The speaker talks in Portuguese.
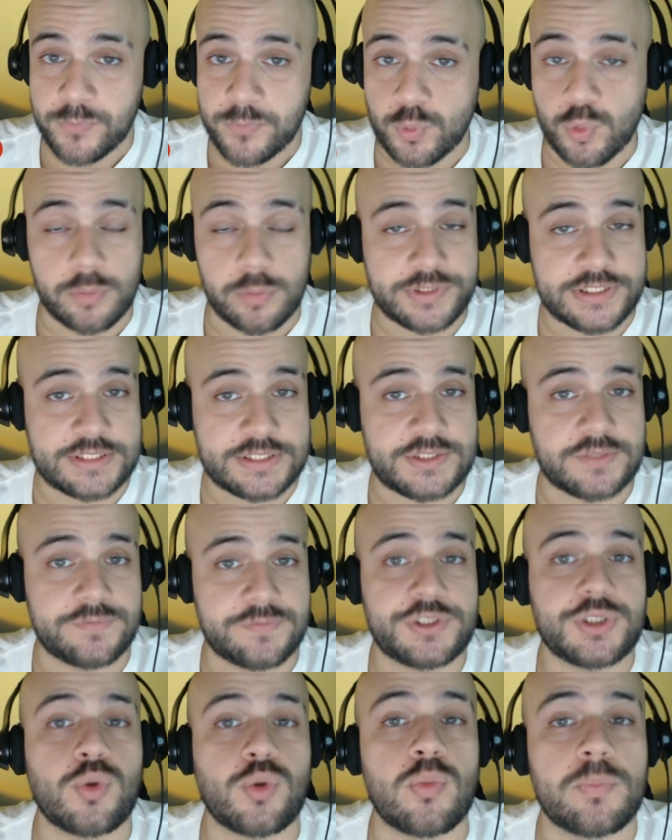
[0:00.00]
Com o
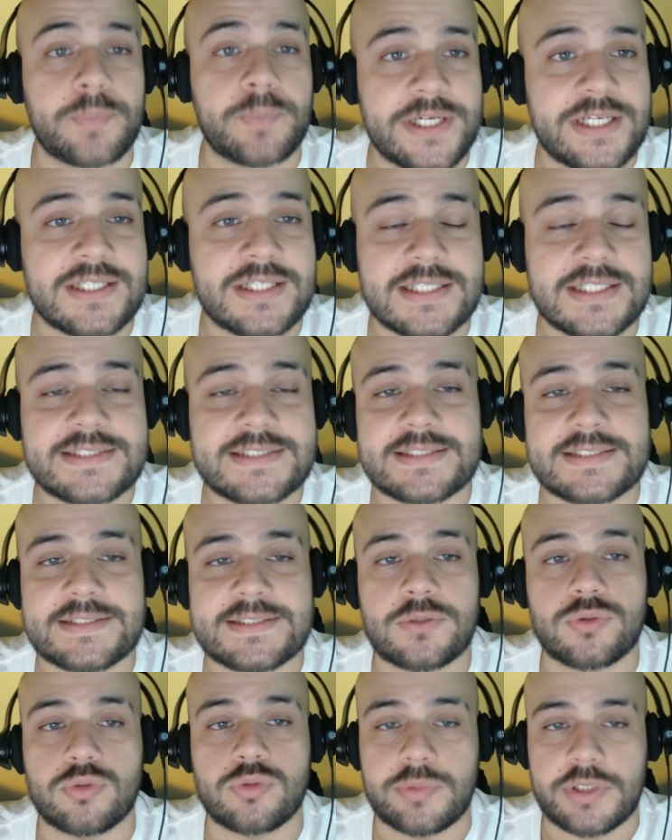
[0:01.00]
objetivo de cumprir
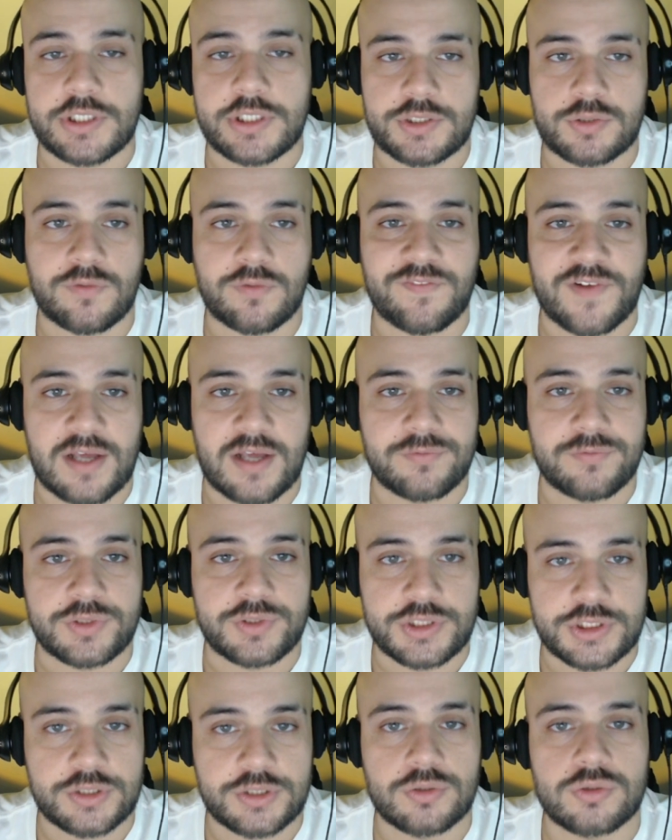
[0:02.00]
decisão do ministro Flávio
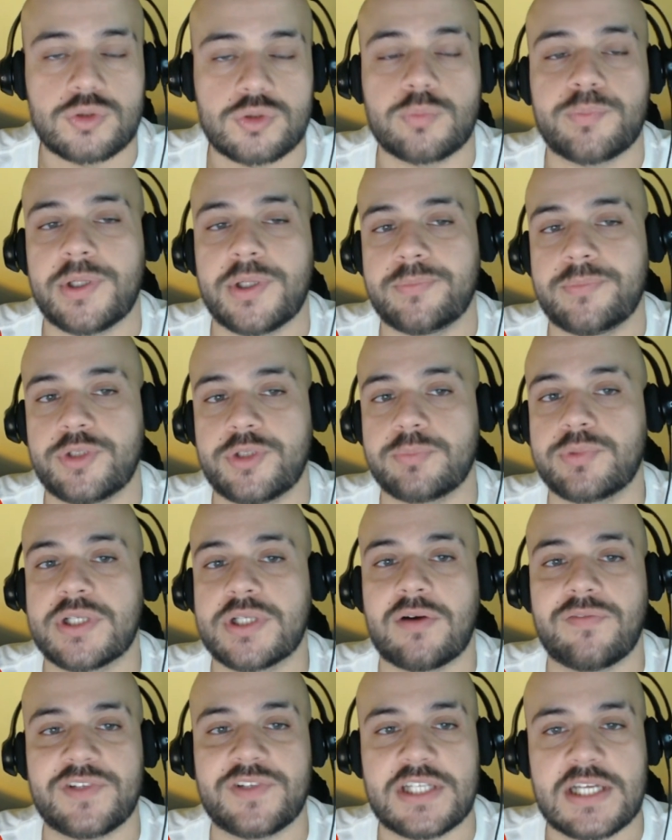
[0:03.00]
Dino, do Supremo
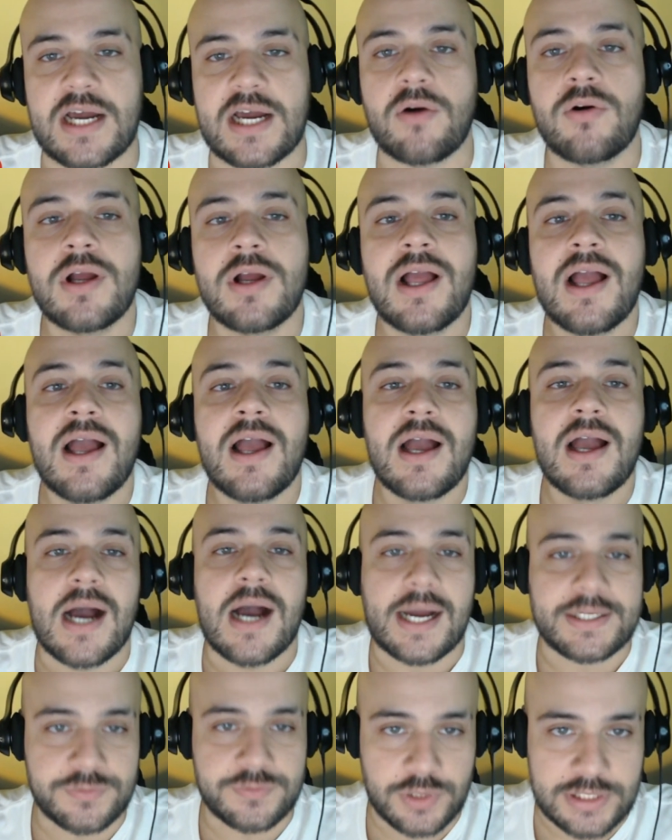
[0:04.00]
Tribunal Federal,
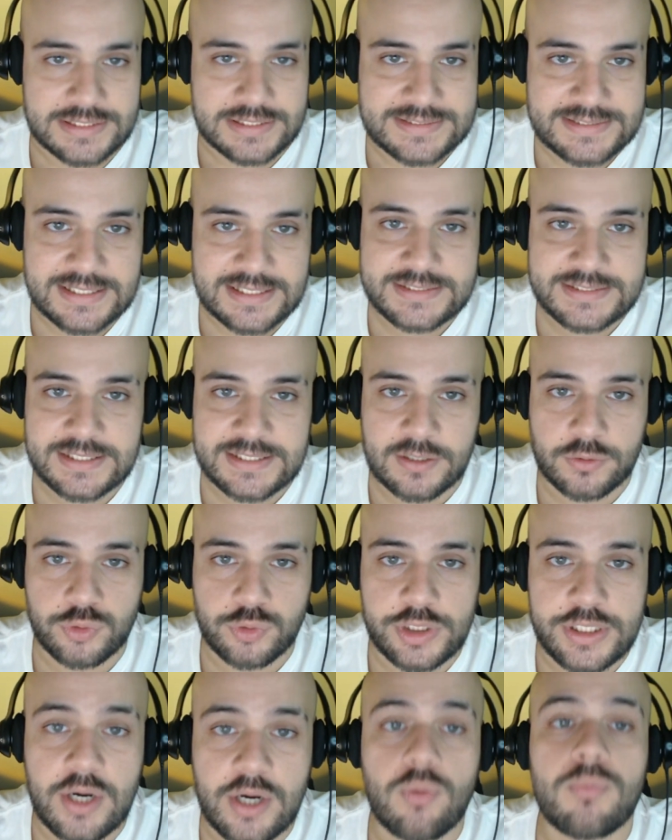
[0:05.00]
a Advocacia Geral
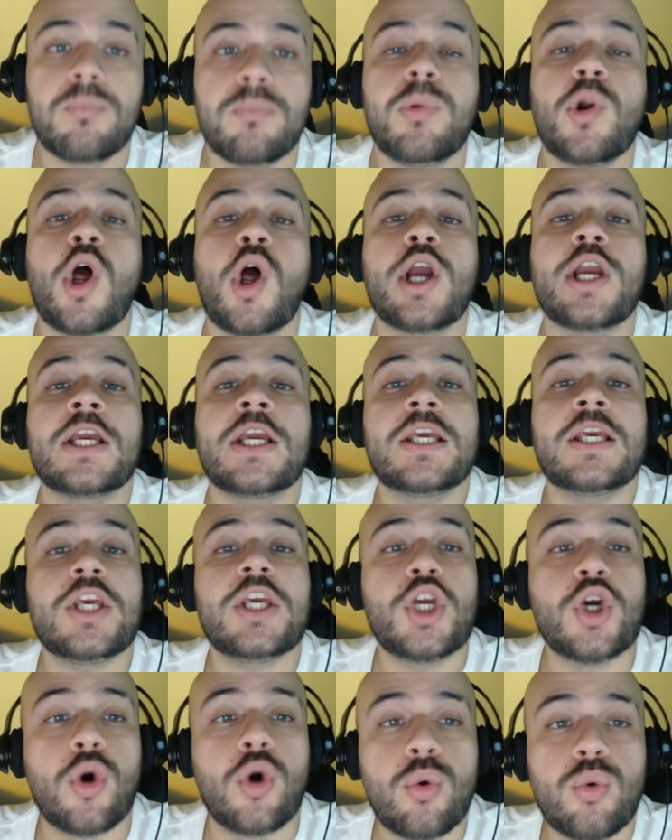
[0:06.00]
da União
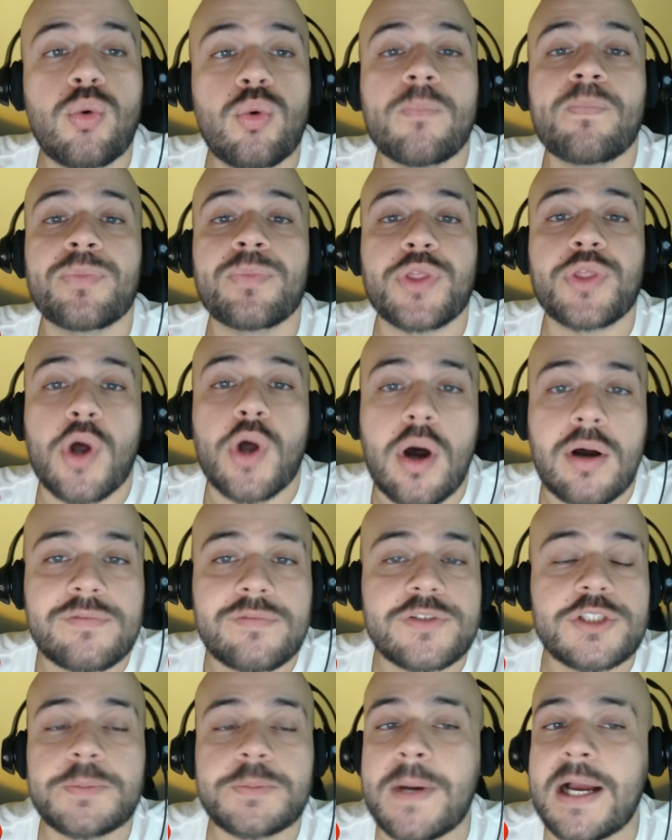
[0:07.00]
bloqueou
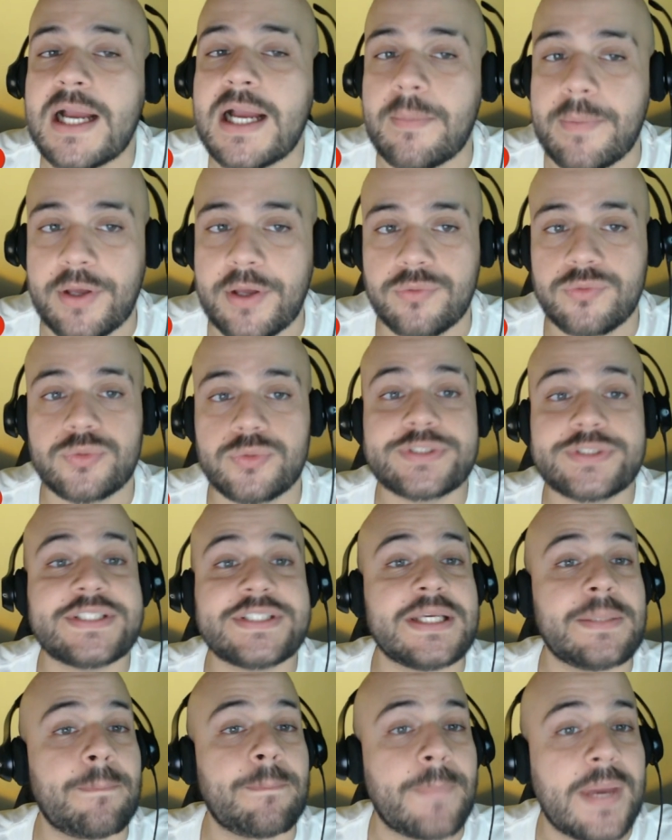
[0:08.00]
novos pagamentos
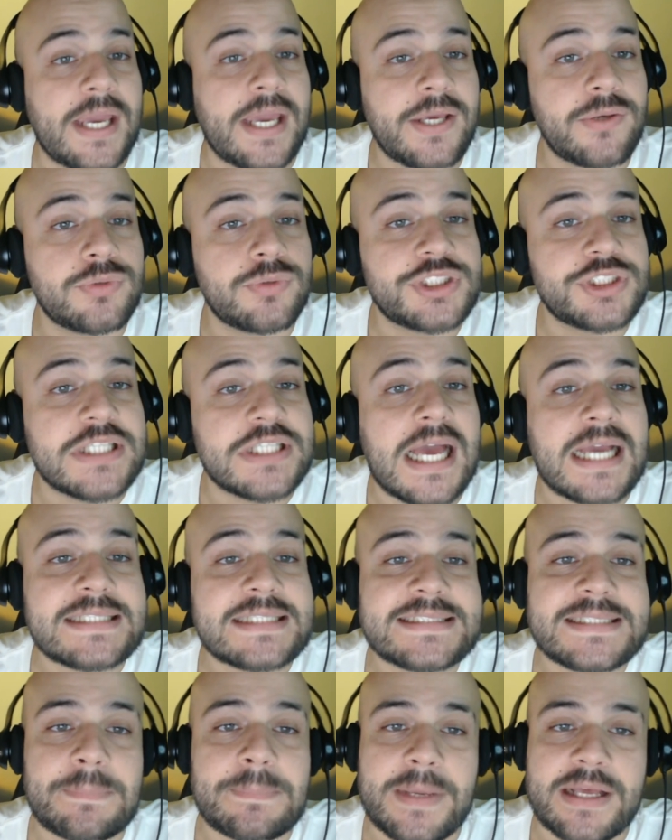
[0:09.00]
e empenhos
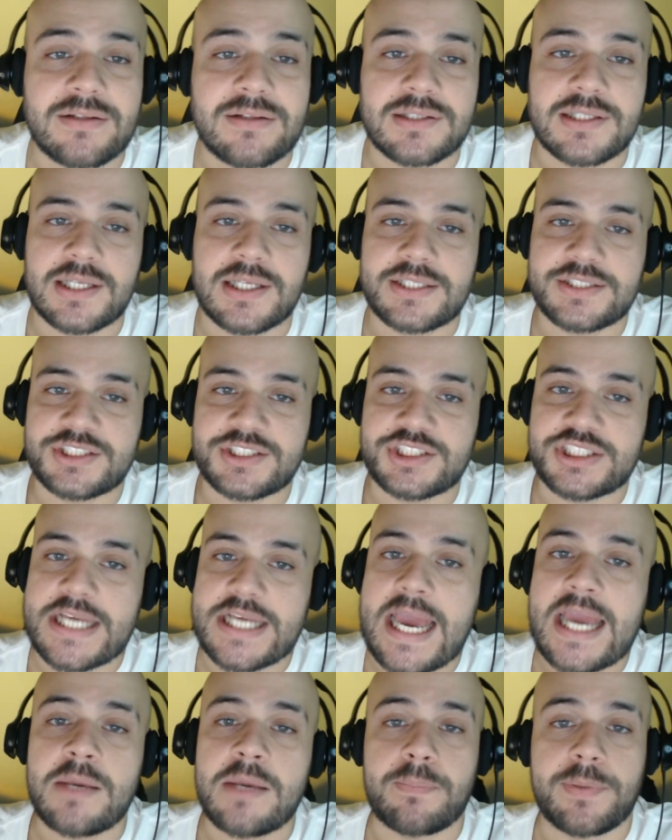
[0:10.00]
das emendas de
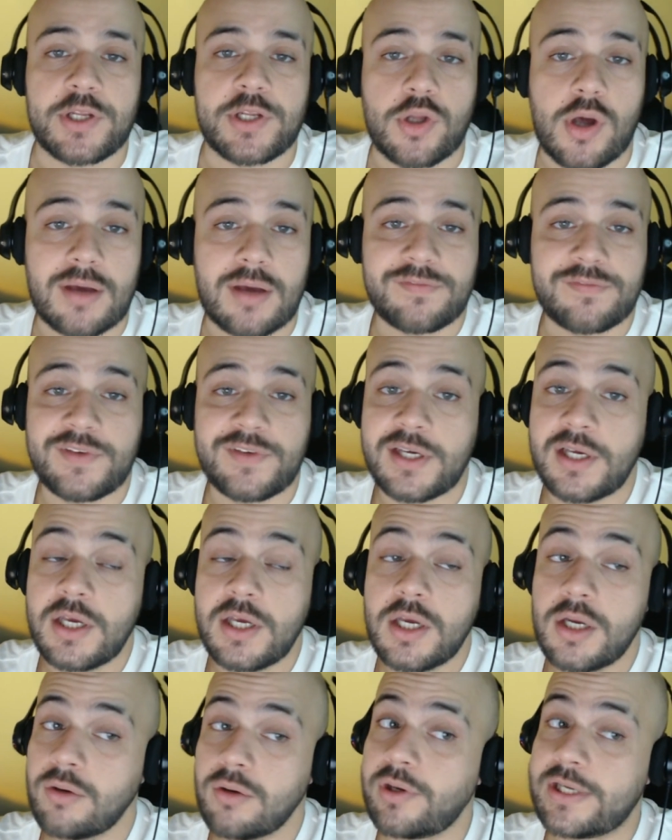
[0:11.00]
RP9,
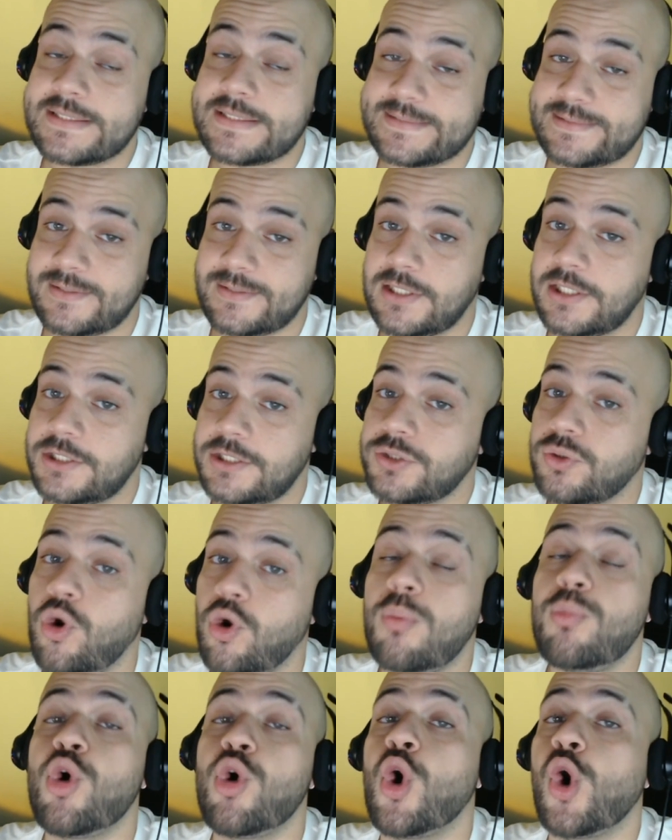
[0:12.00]
conhecidas
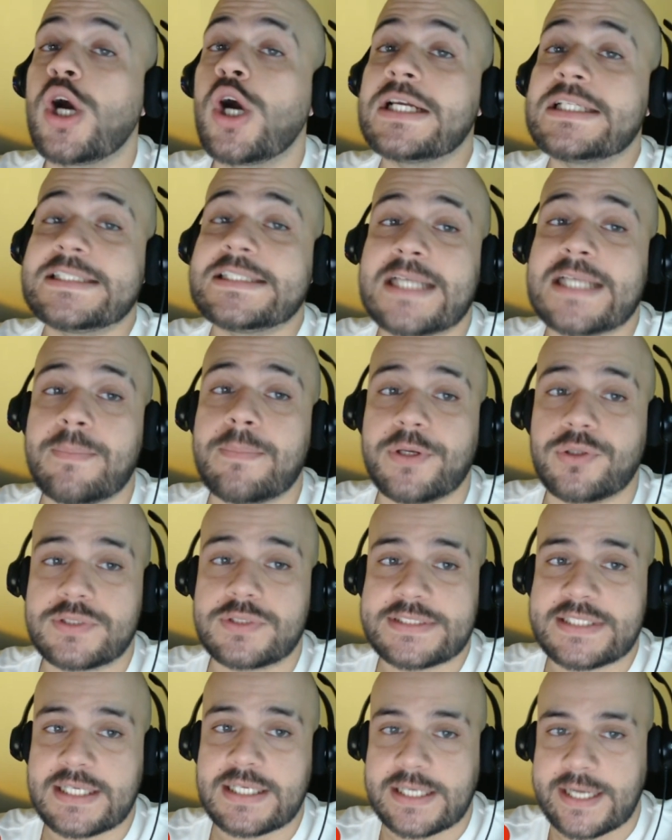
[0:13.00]
como
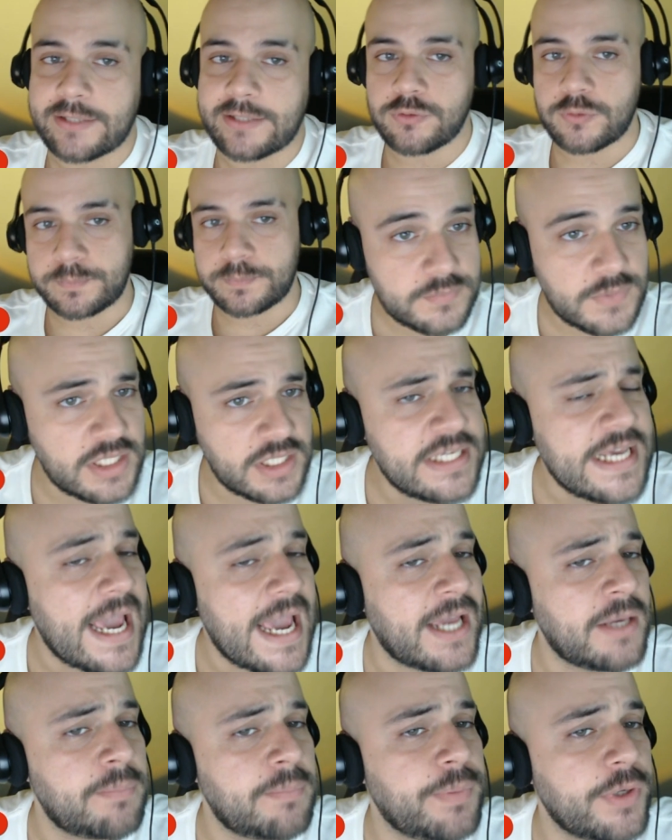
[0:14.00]
orçamento secreto, e
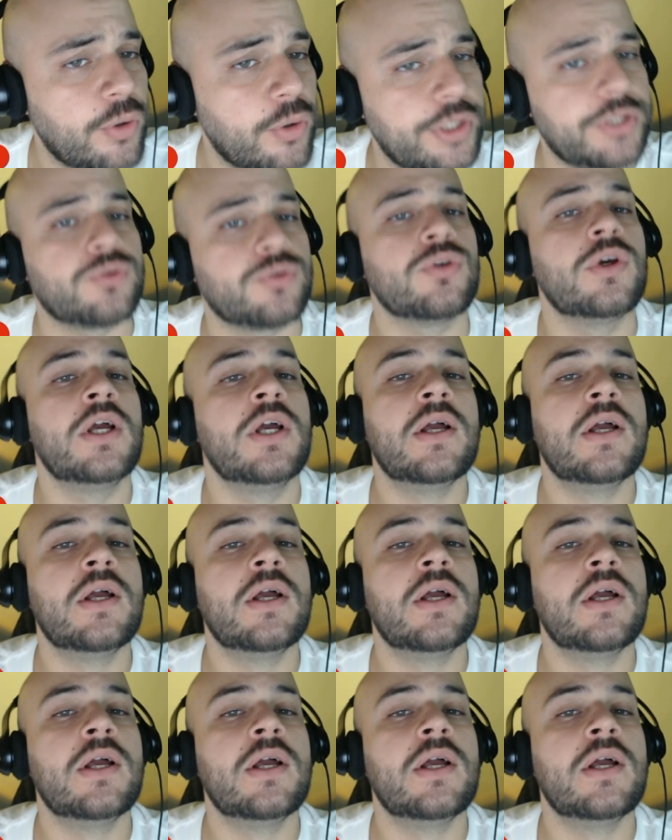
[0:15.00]
RP8,